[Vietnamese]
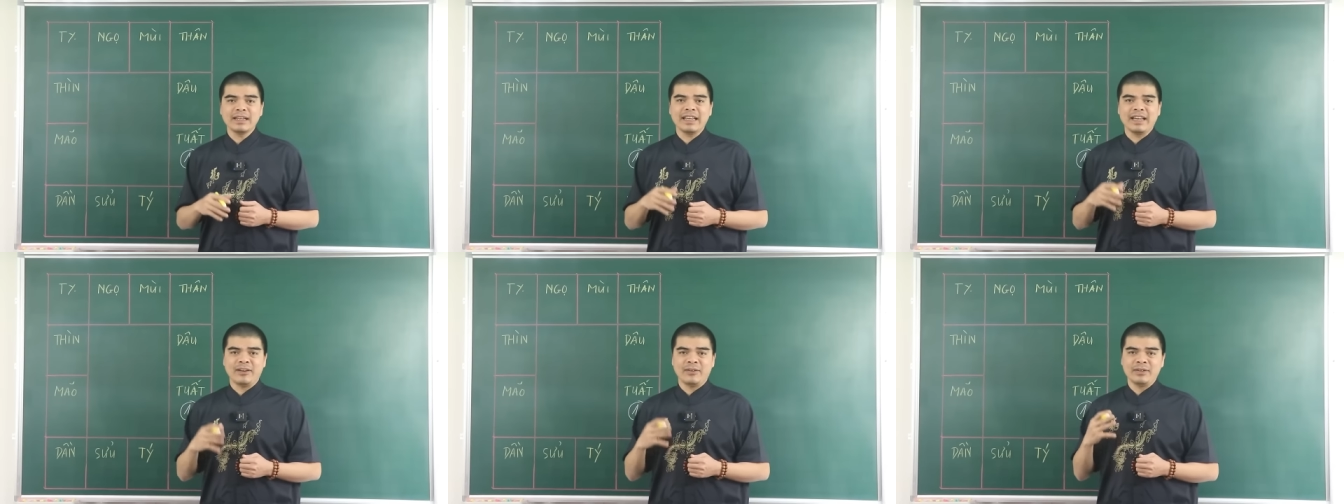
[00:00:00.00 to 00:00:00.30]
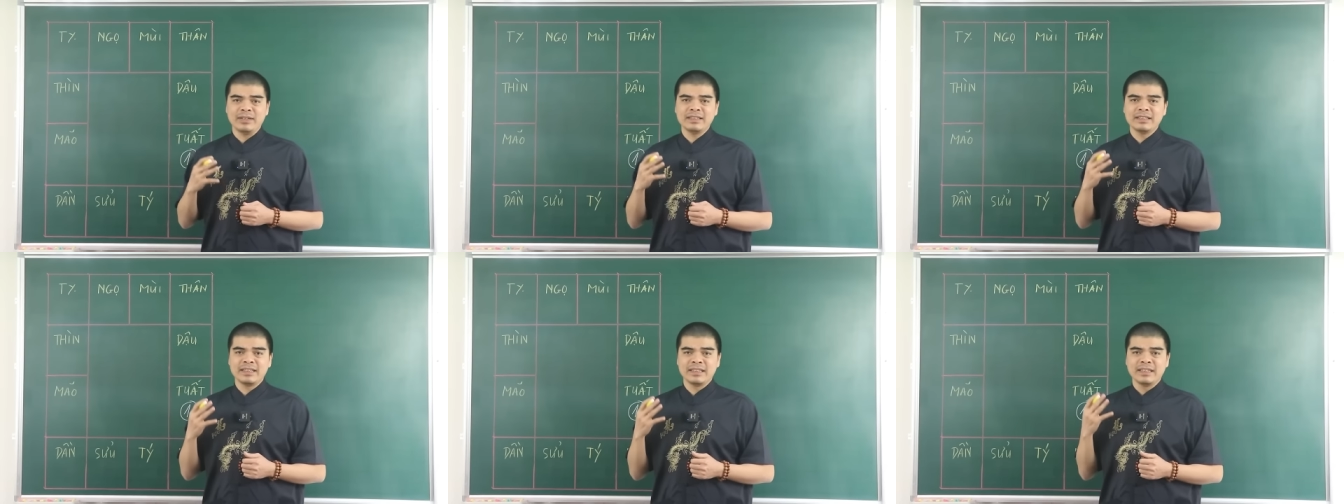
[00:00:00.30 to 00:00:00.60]

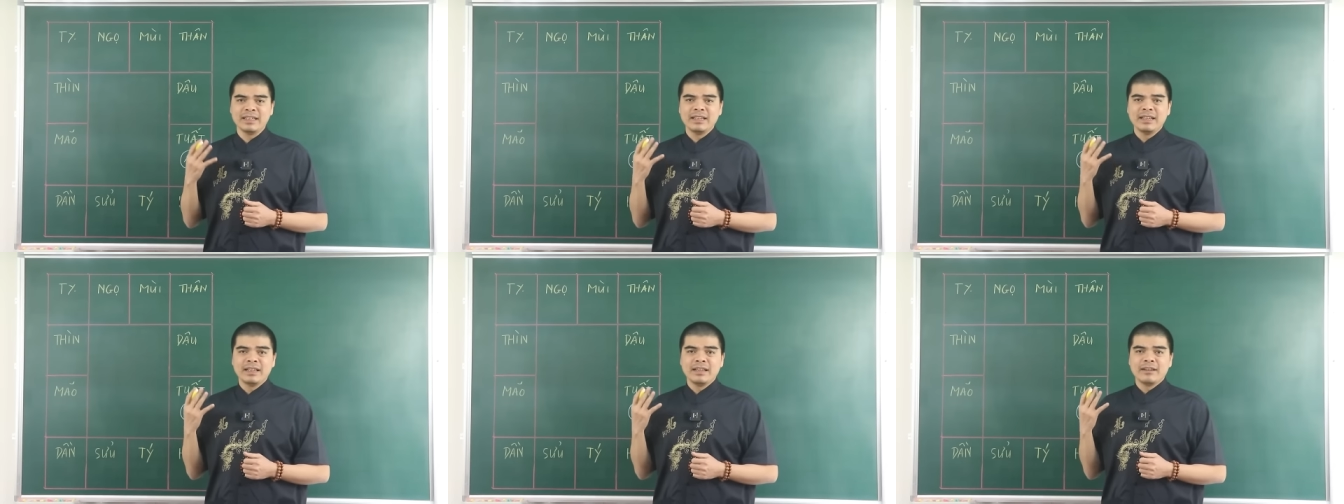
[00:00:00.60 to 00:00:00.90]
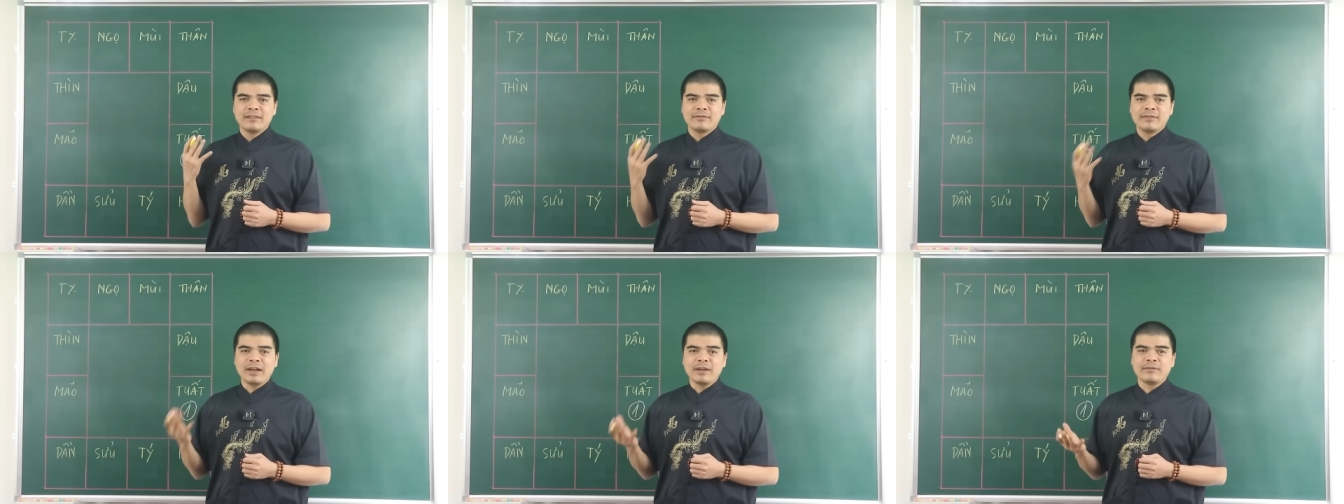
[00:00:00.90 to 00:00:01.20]
kẻo là gì,
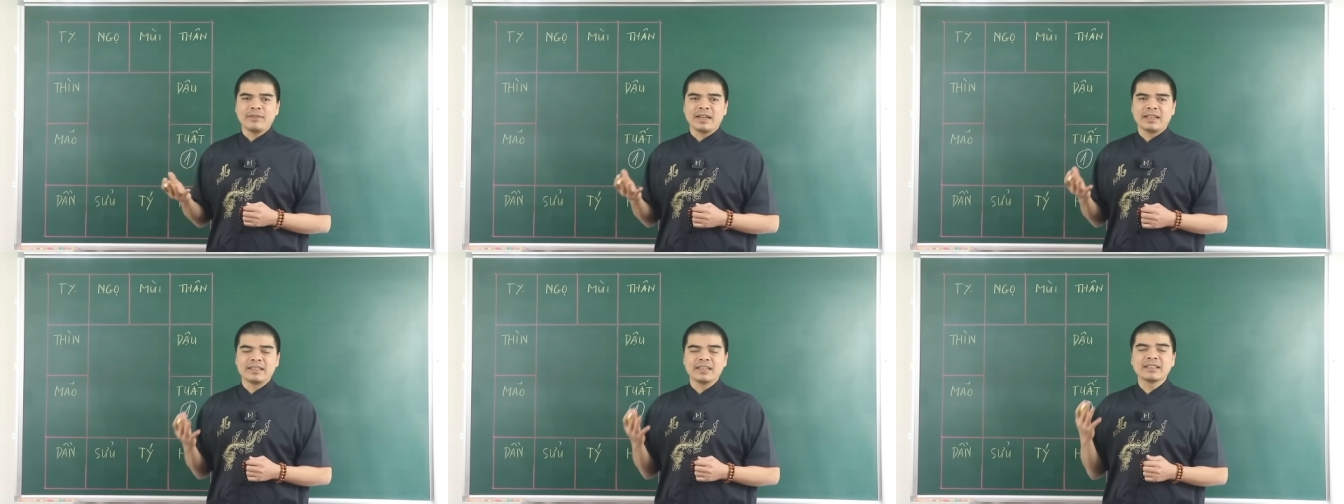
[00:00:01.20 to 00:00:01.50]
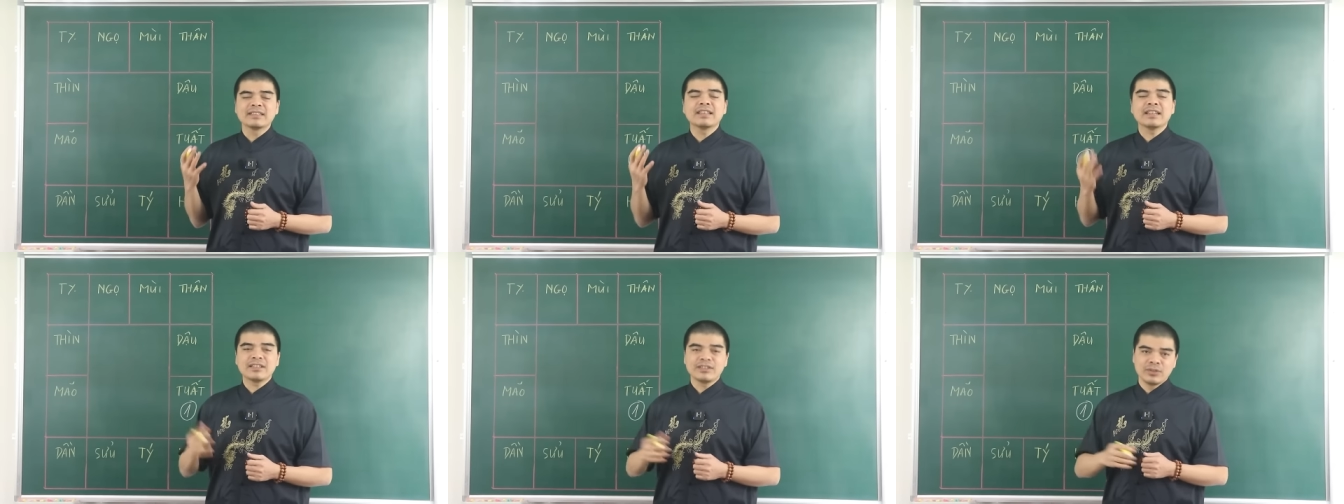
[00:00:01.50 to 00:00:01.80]
phạm phải những
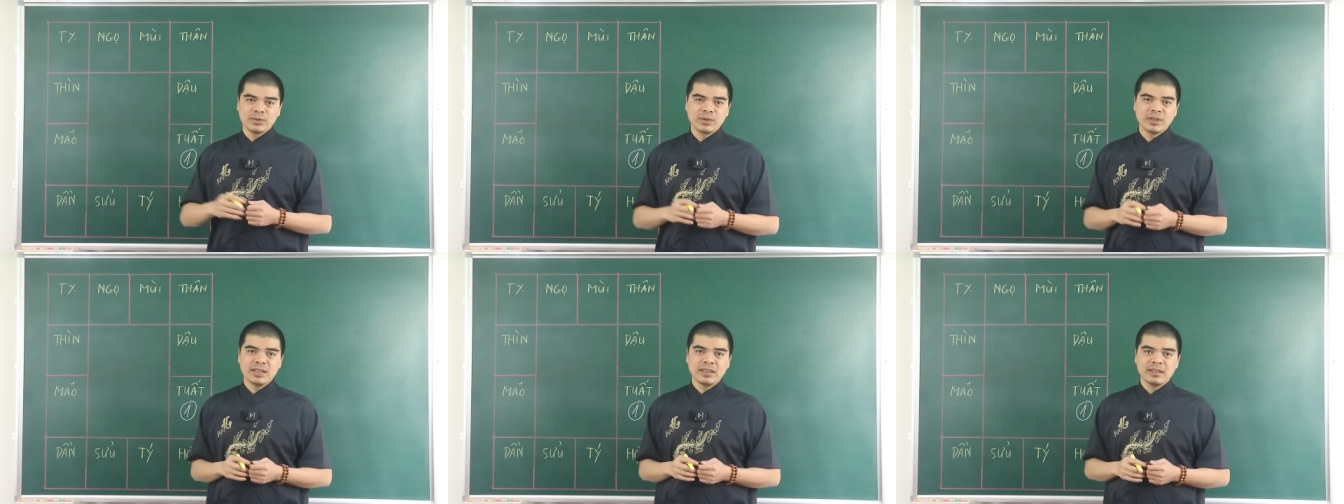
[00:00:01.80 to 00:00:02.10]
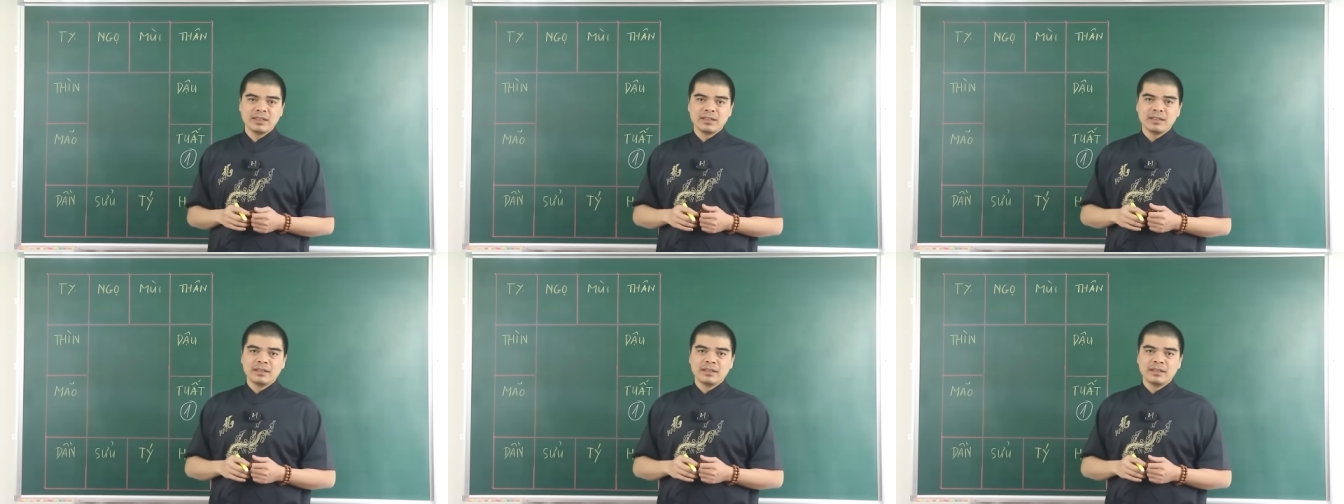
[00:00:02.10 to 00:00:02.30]
cái rắc rối